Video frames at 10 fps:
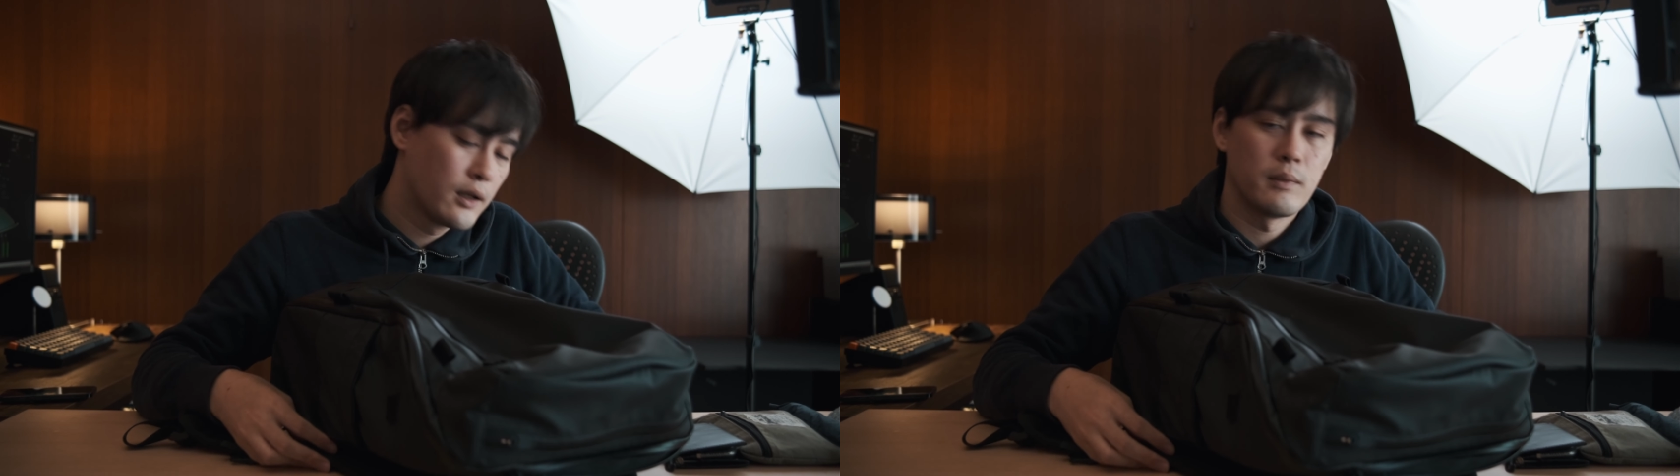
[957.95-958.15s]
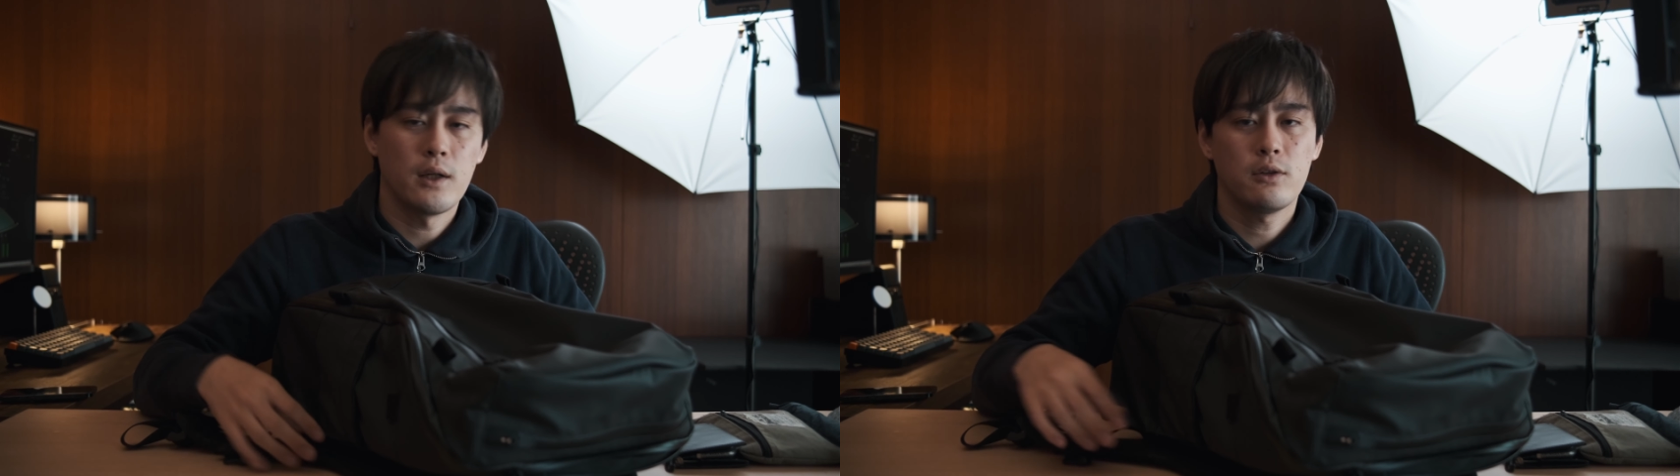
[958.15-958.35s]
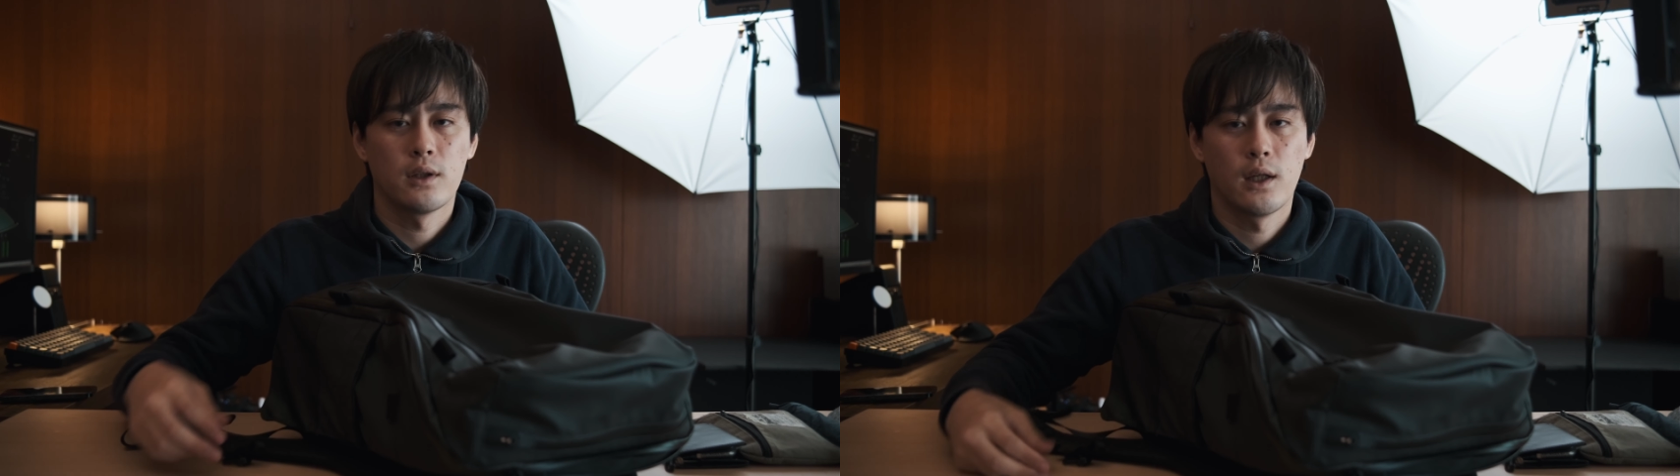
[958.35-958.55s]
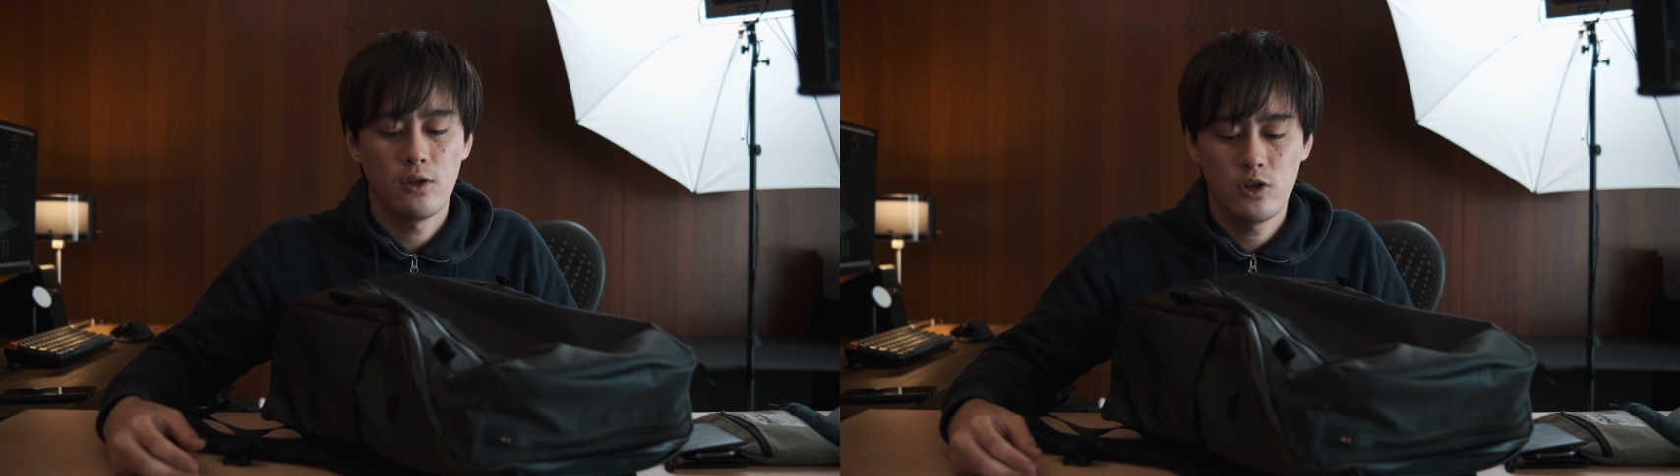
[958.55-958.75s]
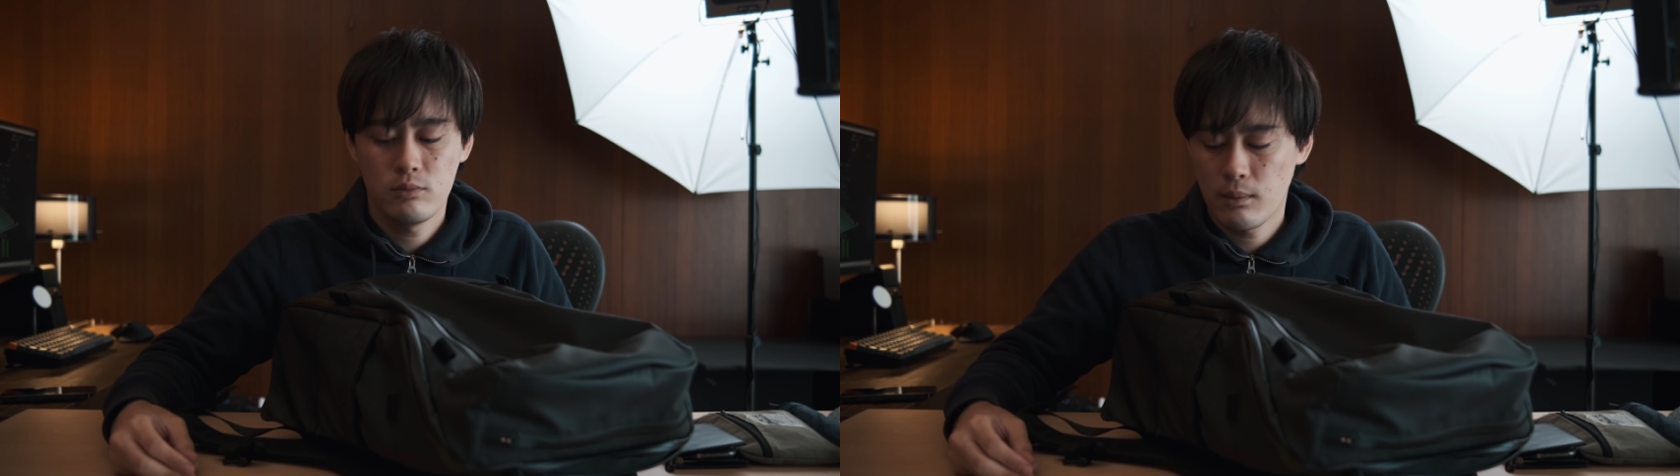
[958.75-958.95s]
あとは何
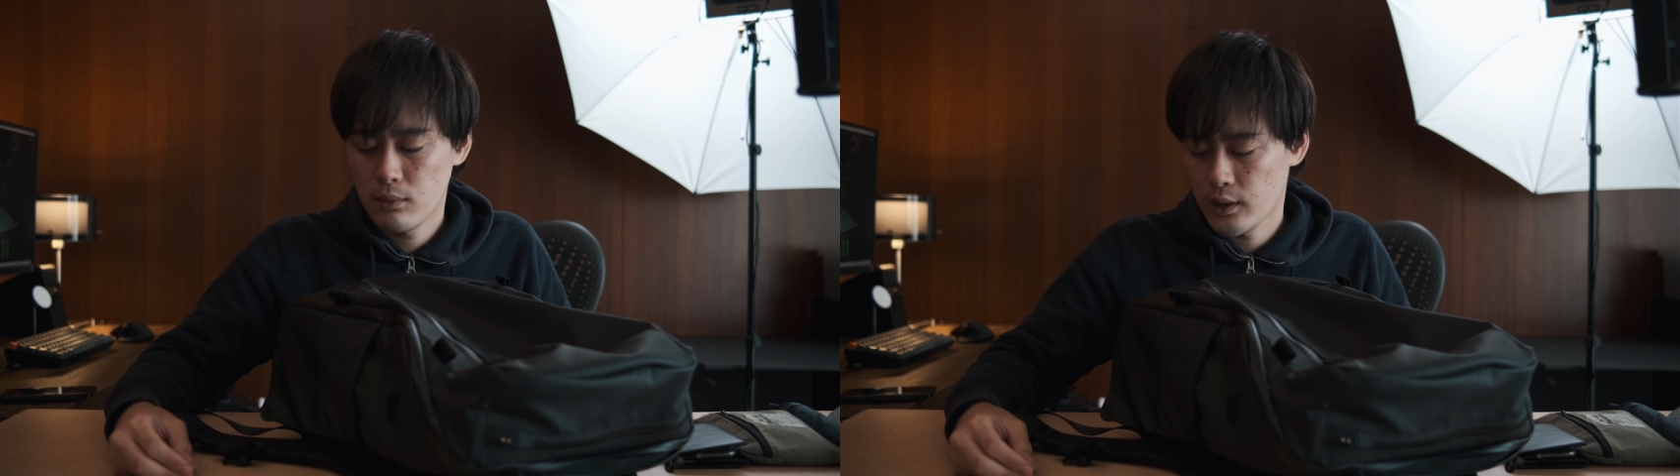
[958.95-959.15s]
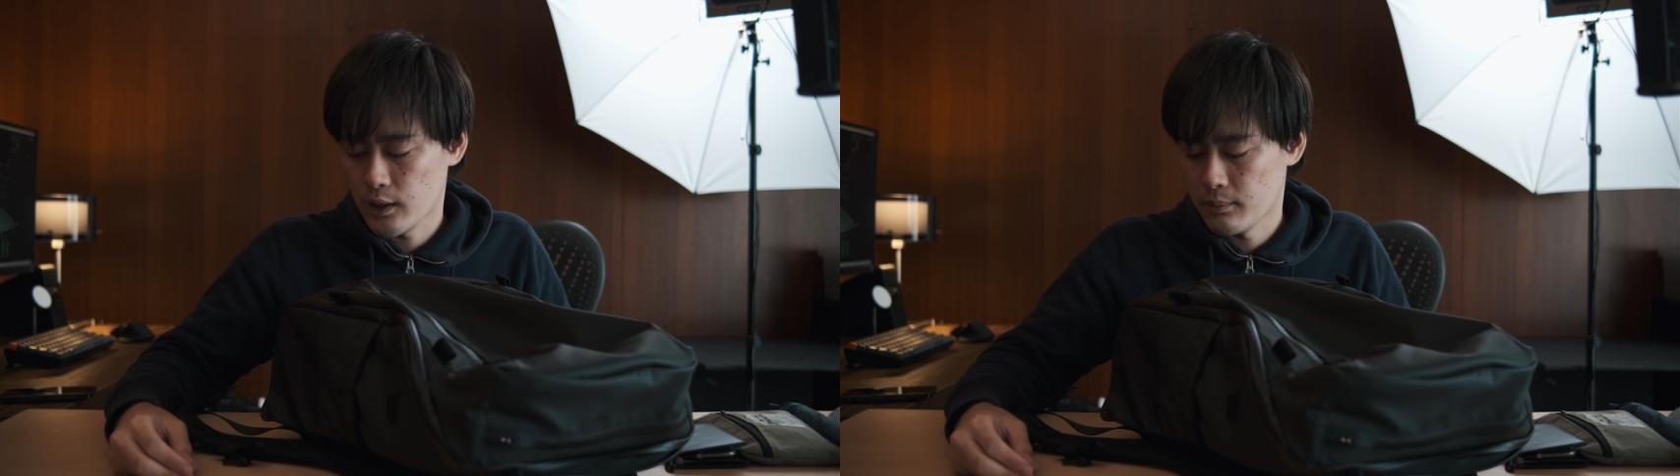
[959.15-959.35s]
の不満もない。